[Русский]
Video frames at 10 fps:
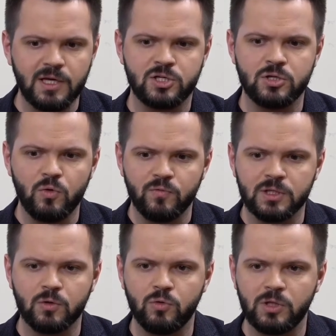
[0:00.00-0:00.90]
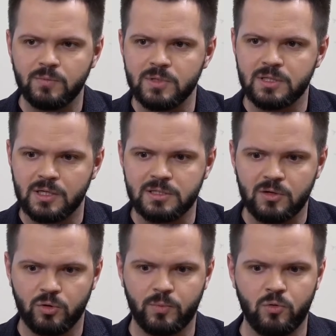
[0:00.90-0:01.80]
власть, чиновник такой-то администрации
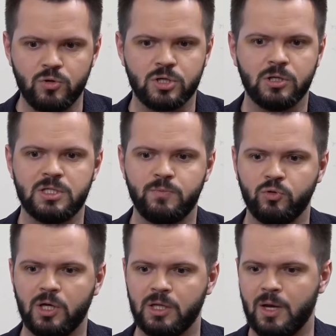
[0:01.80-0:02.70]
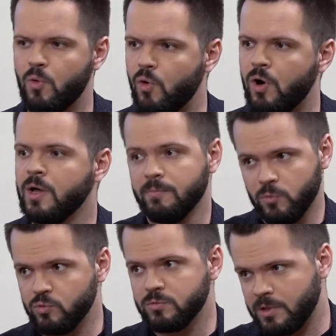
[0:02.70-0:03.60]
района. Приходишь, это депутат МО,
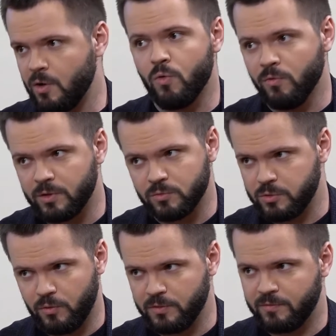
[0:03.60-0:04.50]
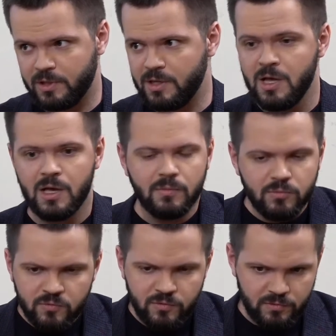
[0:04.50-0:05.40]
ну, какого-то условного, да?
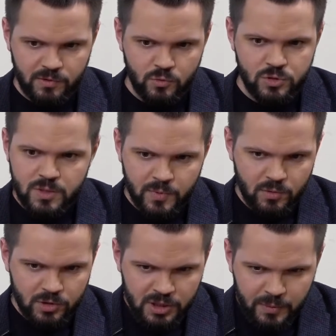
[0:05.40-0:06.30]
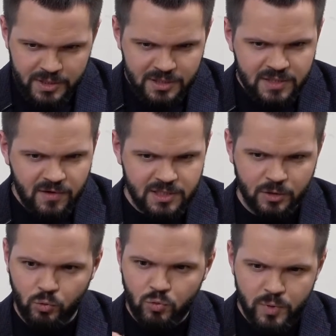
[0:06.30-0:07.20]
Ну да. Люди не понимают каких-то простых
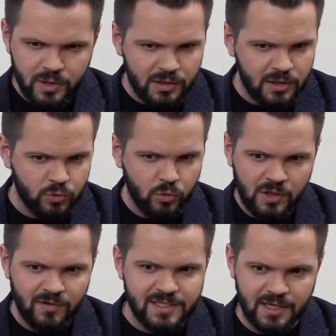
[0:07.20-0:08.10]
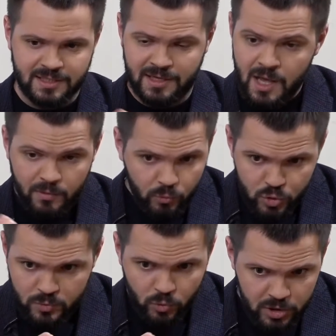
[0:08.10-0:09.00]
связок, кто губернатор, а кто глава ЗАГСа.
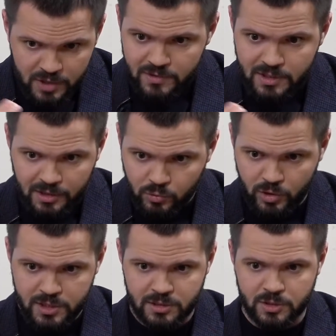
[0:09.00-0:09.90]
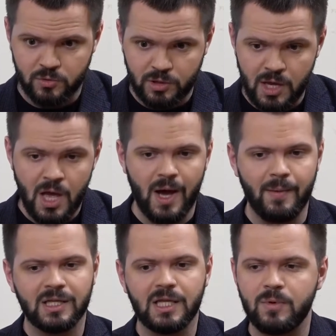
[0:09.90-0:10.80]
Очень многие не видят эту разницу, да?
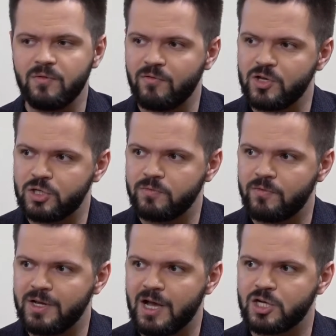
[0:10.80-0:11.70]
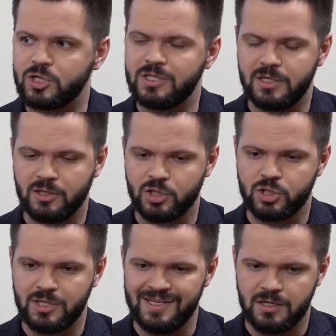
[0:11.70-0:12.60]
А когда их вовлекаешь и
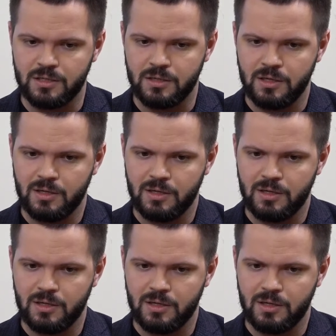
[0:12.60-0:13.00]
делаешь их